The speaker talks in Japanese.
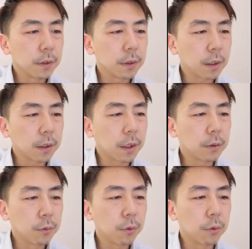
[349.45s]
だ
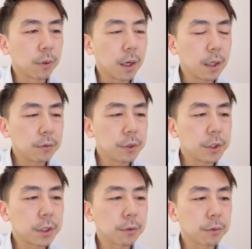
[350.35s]
けどハード
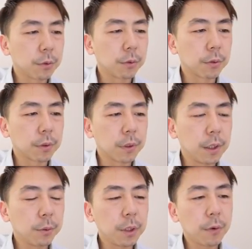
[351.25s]
にしちゃうと
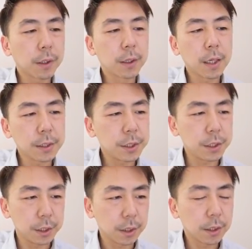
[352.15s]
英語では
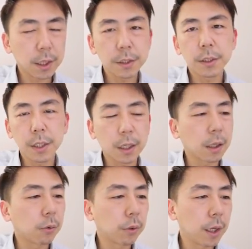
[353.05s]
ガチガチで
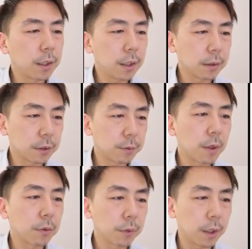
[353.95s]
過去形になってし
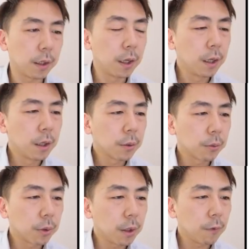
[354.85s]
まうので
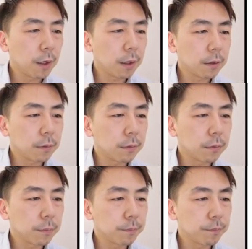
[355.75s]
これは
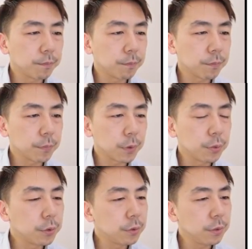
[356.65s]
うん
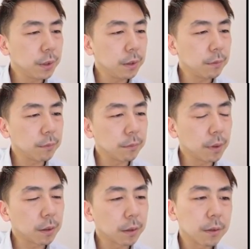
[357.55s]
普通に
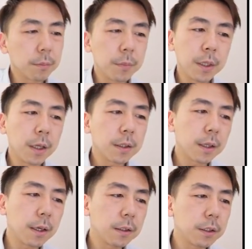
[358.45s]
まあ未来
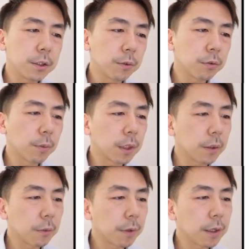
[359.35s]
形にしろとま
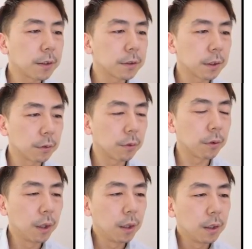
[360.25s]
では言わないですけ
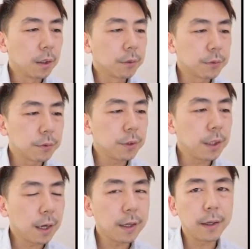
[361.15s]
ど普通
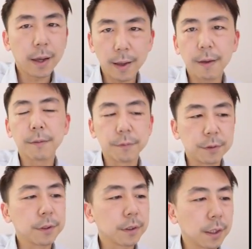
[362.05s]
に I have
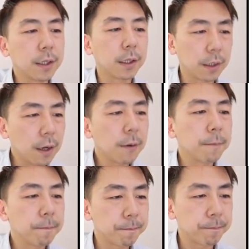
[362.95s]
がいいかな
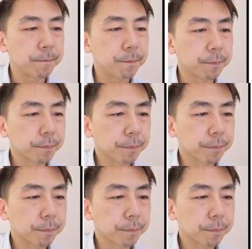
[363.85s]
うん